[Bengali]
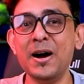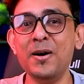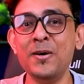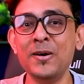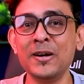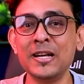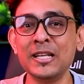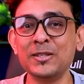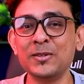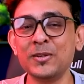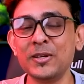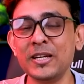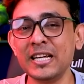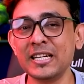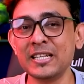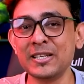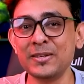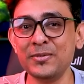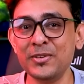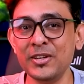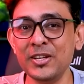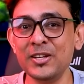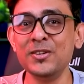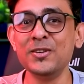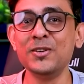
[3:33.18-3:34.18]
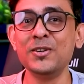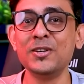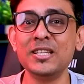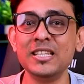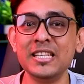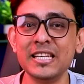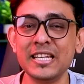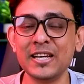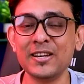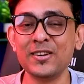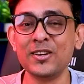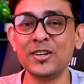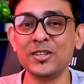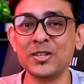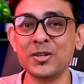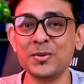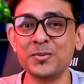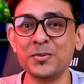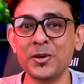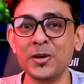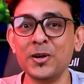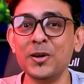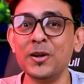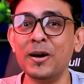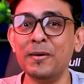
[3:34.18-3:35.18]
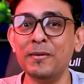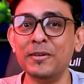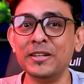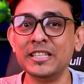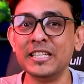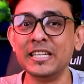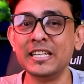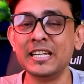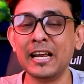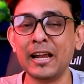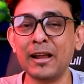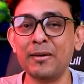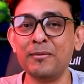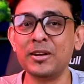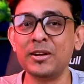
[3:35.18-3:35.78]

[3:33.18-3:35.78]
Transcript: হঠাৎ করে একটা ভিডিওর দিকে নজর পড়লো আমাদের আর